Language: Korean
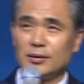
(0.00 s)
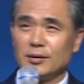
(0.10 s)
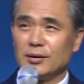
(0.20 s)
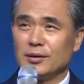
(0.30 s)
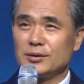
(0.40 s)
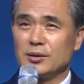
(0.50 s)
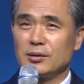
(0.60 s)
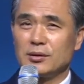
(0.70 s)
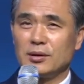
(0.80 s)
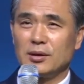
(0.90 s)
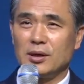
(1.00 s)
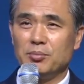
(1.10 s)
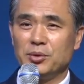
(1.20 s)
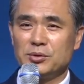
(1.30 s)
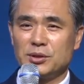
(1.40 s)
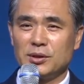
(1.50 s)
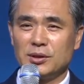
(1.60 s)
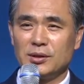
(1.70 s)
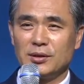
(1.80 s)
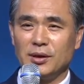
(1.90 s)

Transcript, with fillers: 아, 참 한평생이